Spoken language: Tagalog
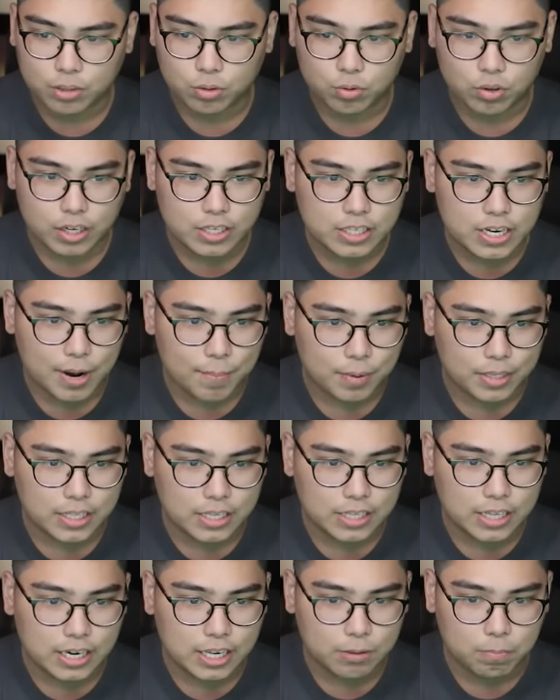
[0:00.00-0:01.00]
Tulad niya.
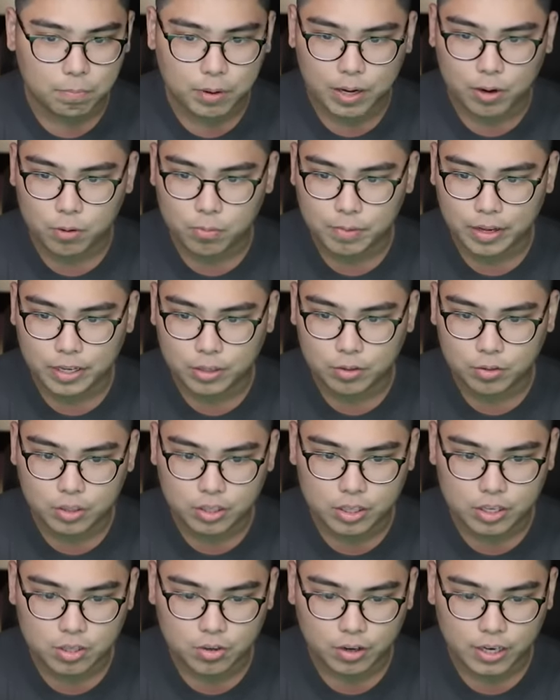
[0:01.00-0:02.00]
Madidelete pa. Oh my
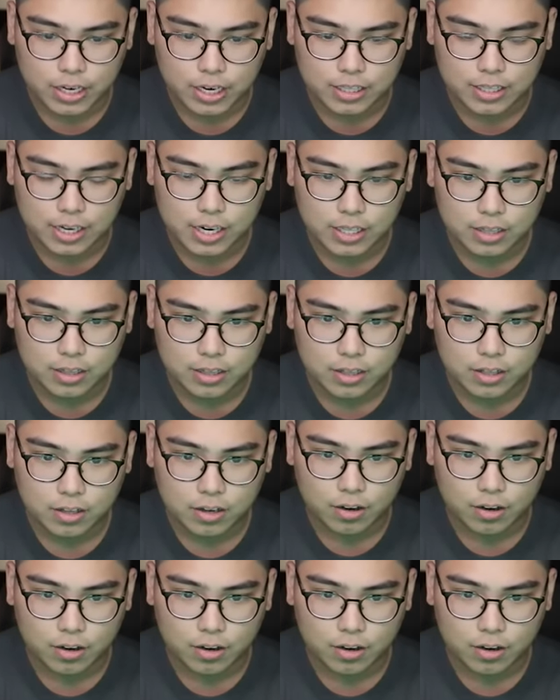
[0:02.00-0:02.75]
goodness. Okay na. Delete.